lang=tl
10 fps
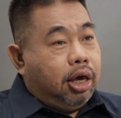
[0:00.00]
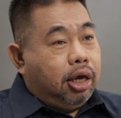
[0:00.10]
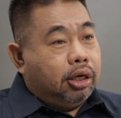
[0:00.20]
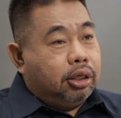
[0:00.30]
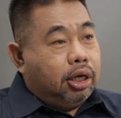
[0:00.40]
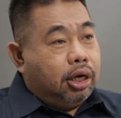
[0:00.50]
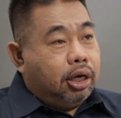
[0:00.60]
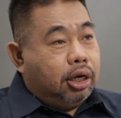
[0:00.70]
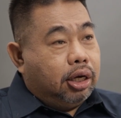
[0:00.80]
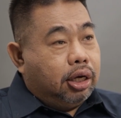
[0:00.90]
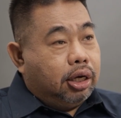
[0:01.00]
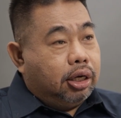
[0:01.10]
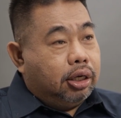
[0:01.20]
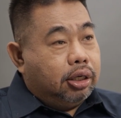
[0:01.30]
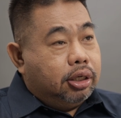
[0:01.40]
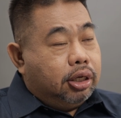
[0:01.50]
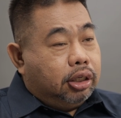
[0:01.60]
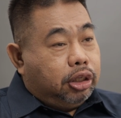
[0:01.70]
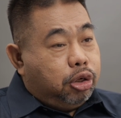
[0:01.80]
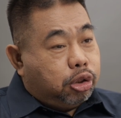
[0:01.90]
And uh,
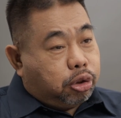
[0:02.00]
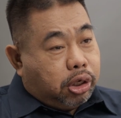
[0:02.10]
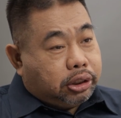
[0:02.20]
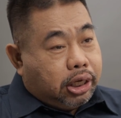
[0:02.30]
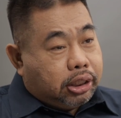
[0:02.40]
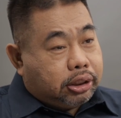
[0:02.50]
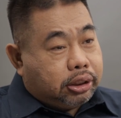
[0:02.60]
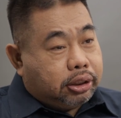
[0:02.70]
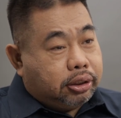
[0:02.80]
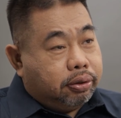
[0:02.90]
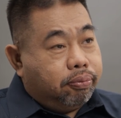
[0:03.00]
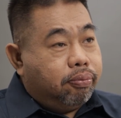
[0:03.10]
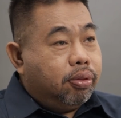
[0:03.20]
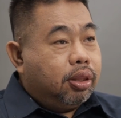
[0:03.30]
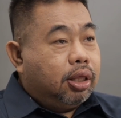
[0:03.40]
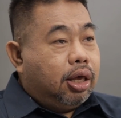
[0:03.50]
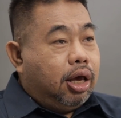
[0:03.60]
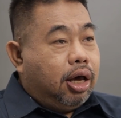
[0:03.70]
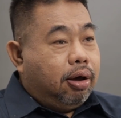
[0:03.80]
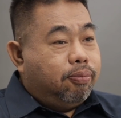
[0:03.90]
the news sources
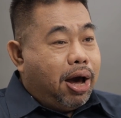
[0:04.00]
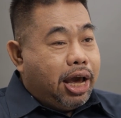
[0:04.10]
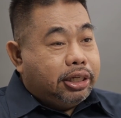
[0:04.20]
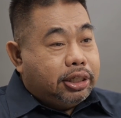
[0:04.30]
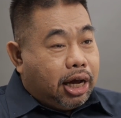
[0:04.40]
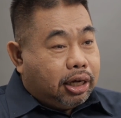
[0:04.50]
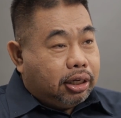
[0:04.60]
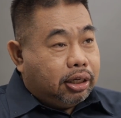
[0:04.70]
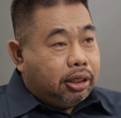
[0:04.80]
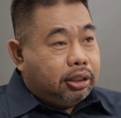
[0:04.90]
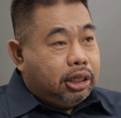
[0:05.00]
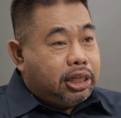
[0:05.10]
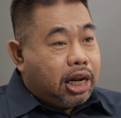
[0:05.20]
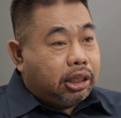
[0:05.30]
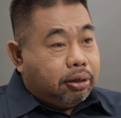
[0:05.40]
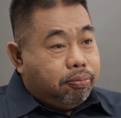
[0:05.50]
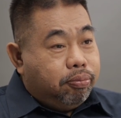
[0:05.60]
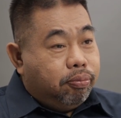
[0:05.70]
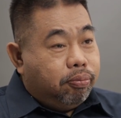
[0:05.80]
have hijacked the narrative